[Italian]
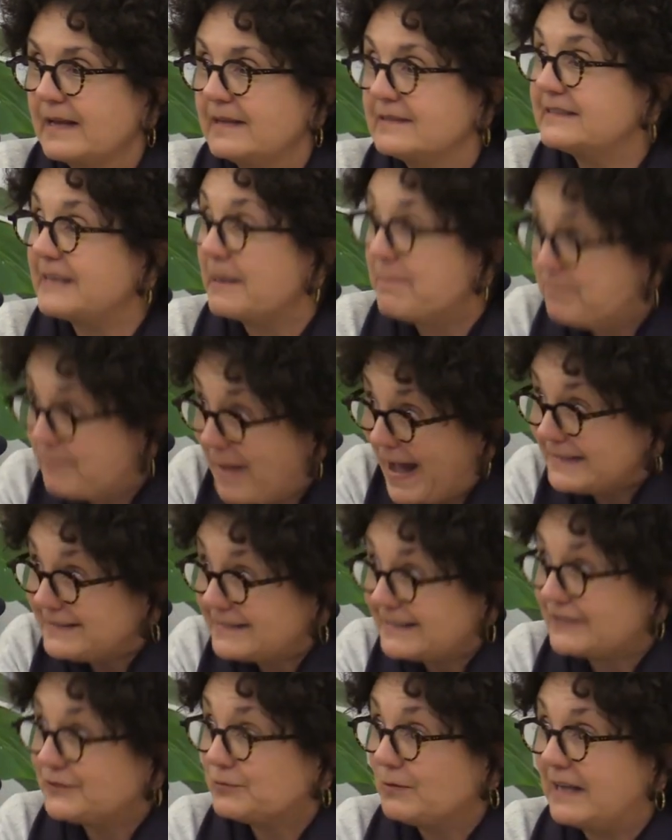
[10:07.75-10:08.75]
se
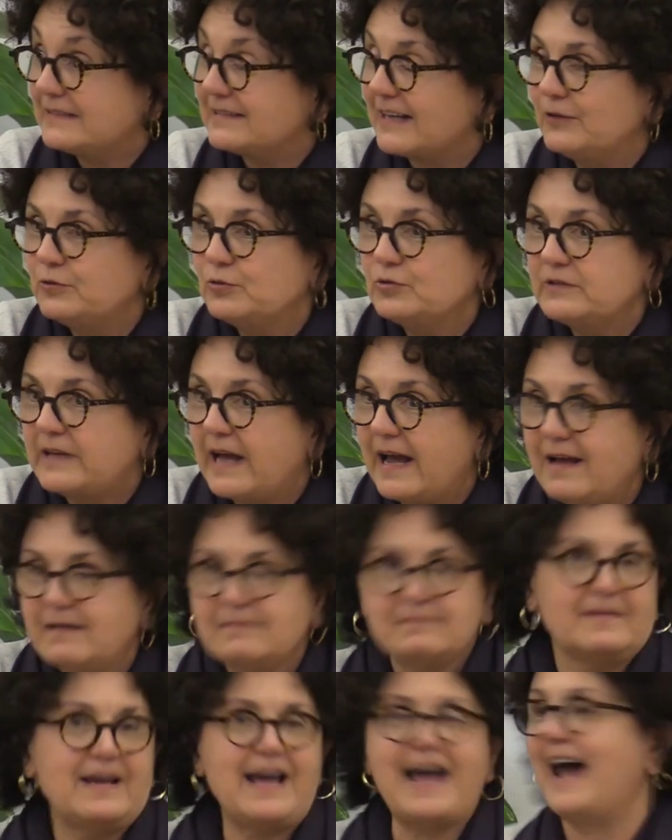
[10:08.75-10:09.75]
passa sulla
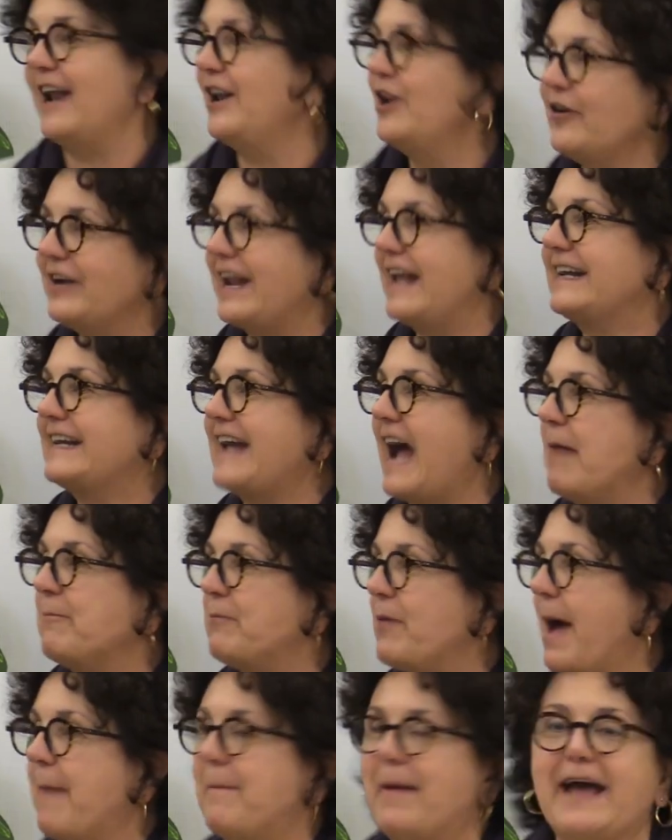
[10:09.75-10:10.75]
salute, allora il
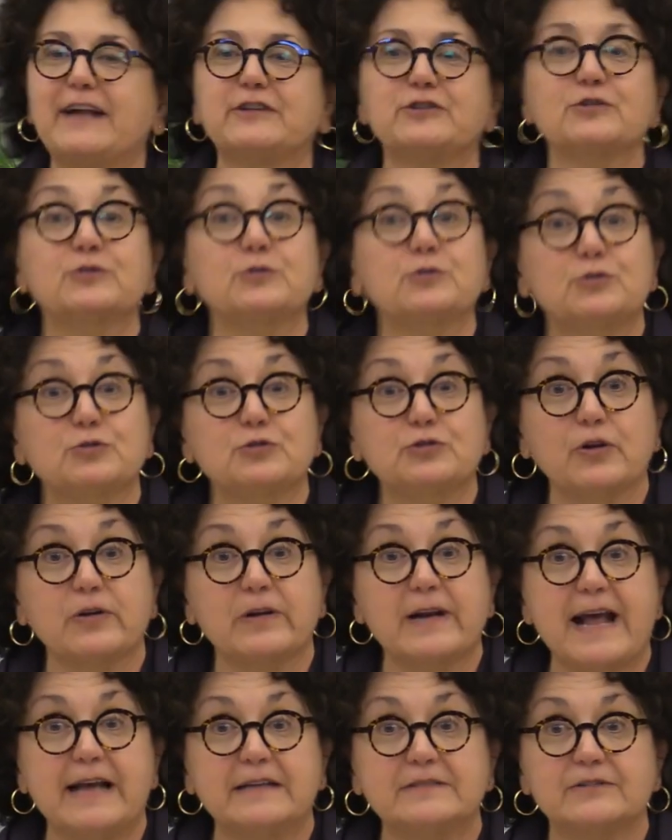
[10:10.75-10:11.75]
campo è aperto su tutto il
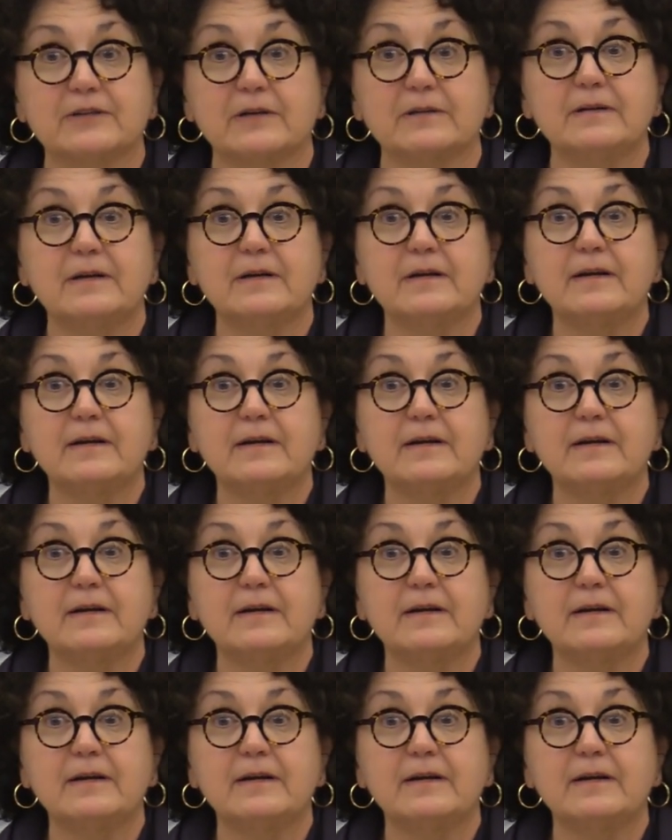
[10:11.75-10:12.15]
resto.